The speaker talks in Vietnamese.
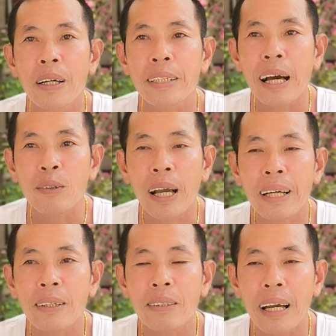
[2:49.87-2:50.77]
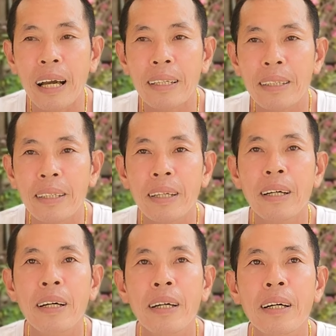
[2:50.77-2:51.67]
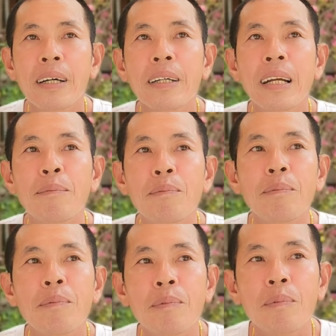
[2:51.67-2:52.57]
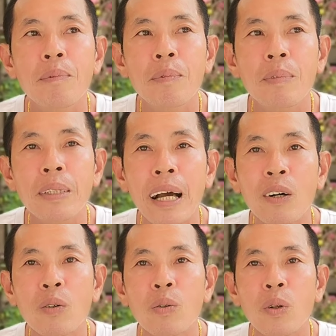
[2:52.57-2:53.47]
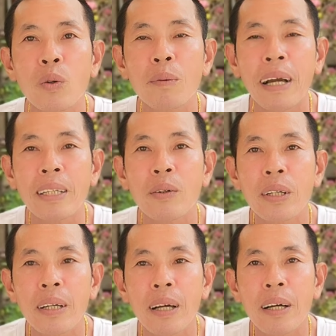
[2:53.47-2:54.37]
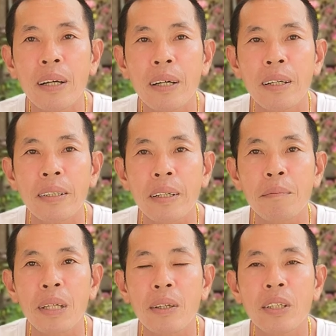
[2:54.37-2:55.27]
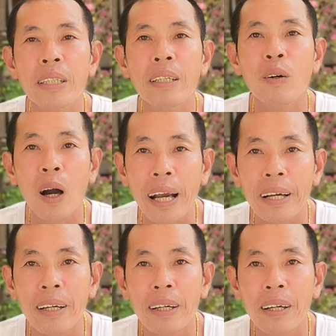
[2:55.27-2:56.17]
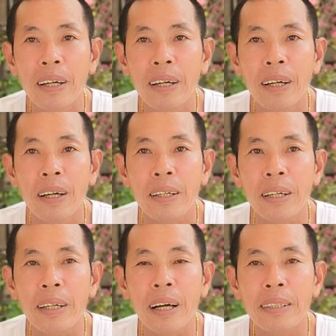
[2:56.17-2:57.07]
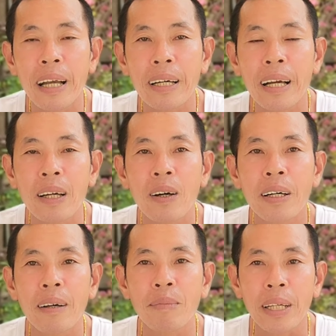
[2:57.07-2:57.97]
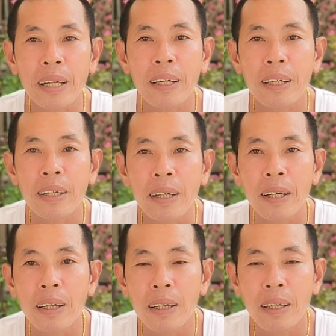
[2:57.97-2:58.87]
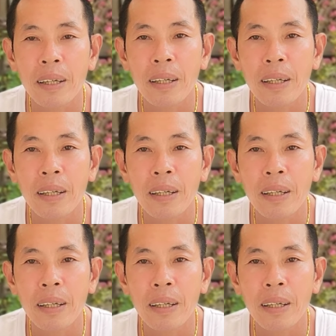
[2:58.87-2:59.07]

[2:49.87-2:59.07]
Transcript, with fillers: cháu hai cháu trai được uh, năm 6 tuổi 7 tuổi gì đó thì mình có đi nước ngoài yeah. Dạ. đi à, sang Đài Loan làm việc à,